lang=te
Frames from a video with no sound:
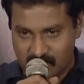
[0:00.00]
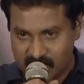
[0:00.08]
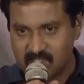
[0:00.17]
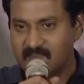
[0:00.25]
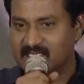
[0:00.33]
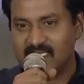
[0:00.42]

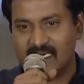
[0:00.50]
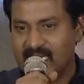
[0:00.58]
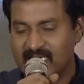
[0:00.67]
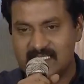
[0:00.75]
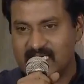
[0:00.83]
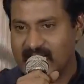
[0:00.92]
మొత్తం మన దగ్గర
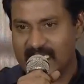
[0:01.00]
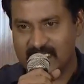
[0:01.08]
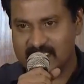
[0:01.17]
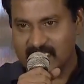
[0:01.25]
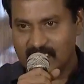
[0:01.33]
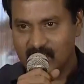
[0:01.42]
ఎనర్జీ
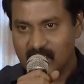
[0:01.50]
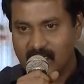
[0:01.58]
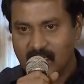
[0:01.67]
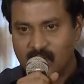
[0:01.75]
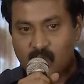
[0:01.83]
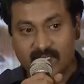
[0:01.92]
లాగేస్తారు
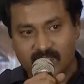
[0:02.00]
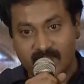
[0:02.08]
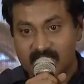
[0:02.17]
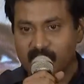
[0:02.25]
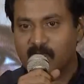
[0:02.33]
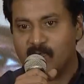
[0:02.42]

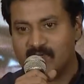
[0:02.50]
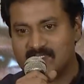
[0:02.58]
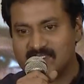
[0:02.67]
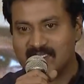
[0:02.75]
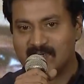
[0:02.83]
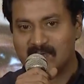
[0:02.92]
కొంతమంది ఫోన్
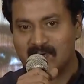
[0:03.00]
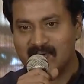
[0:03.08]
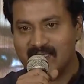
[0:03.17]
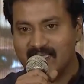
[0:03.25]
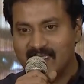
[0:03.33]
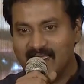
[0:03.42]
వచ్చిందనుకో
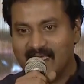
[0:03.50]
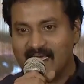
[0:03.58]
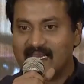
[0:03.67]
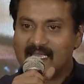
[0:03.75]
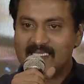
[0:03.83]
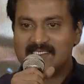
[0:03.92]

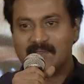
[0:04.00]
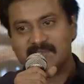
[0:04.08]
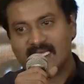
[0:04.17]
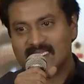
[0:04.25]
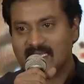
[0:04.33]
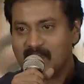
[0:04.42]
అరే కానిసేపు
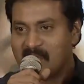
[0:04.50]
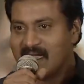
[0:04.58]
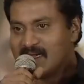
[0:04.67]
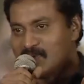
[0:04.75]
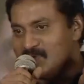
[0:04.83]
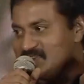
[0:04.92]
సరదాగా
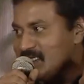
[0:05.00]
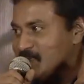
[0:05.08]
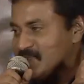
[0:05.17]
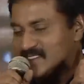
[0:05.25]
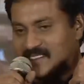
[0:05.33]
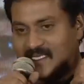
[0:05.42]
మాట్లాడుకోవచ్చు
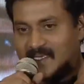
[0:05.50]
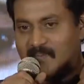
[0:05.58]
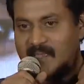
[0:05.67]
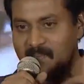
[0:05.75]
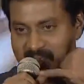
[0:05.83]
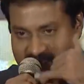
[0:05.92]
అనిపిస్తుంది
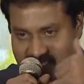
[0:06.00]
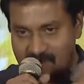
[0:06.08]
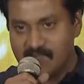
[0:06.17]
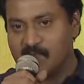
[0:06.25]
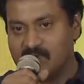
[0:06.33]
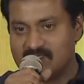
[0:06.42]
బ్రహ్మాజీ గారు
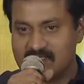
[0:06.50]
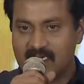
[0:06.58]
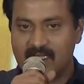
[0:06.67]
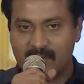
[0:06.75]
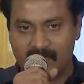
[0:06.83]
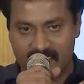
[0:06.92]
ఫోన్ వస్తే
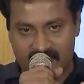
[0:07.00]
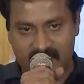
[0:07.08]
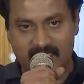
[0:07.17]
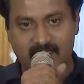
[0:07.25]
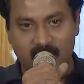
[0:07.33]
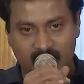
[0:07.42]
నాకు
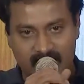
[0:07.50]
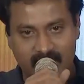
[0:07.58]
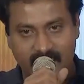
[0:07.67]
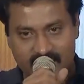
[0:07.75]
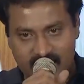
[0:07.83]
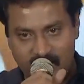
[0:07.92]
మనశ్శాంతిగా ఉంటుంది
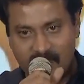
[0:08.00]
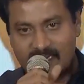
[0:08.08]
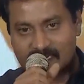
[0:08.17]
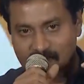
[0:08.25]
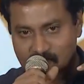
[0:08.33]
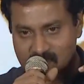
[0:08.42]
కానిసేపు
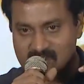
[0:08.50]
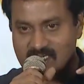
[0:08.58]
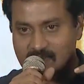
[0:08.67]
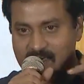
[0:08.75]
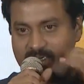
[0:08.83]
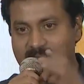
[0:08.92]
మాట్లాడుకోవచ్చు
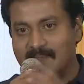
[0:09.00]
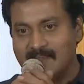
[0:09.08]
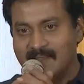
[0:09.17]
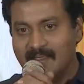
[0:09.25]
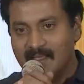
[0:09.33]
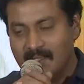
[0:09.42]
అనమాట
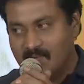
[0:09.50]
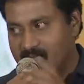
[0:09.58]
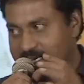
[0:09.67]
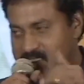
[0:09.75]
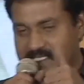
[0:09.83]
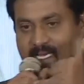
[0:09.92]

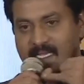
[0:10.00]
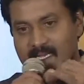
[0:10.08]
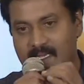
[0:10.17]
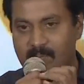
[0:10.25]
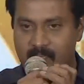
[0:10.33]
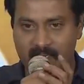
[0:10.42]
ఫ్రెండ్స్ లాగా
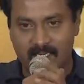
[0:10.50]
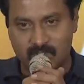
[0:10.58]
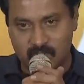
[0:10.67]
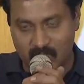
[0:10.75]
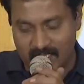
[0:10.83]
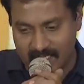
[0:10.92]
ఎప్పటి
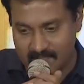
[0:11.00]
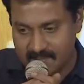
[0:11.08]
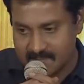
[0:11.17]
నుంచో అండి